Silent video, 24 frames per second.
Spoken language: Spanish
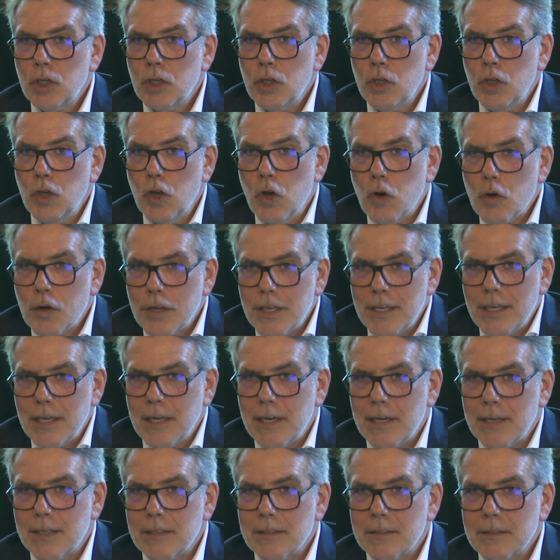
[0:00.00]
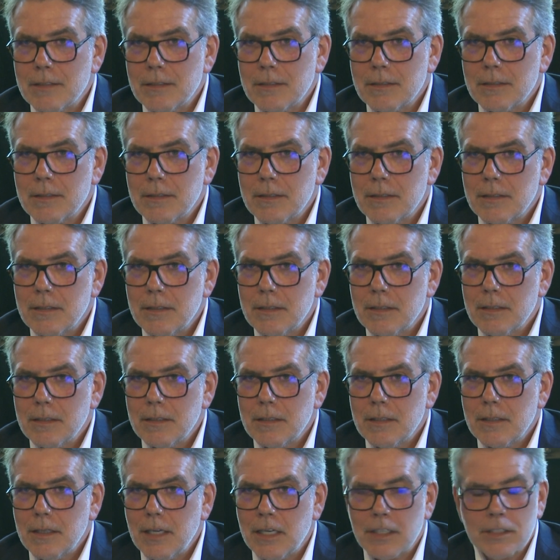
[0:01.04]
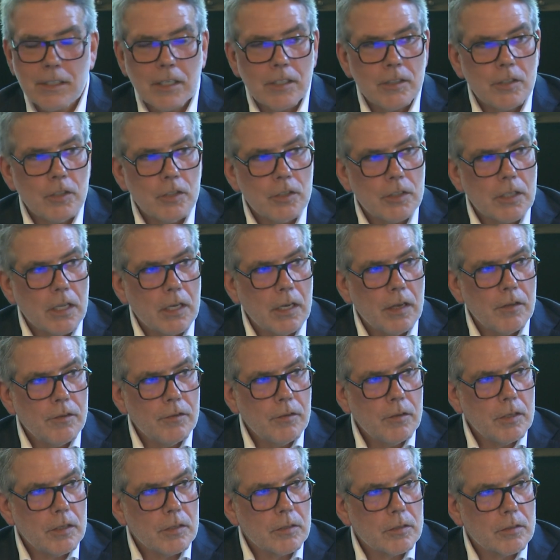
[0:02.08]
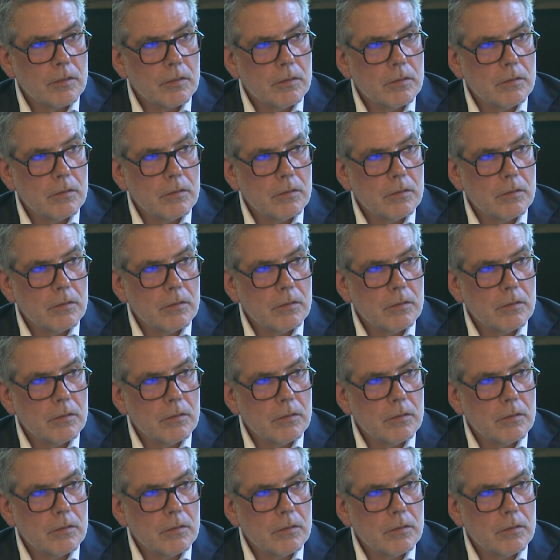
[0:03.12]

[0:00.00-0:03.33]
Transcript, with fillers: no quieren esas instalaciones.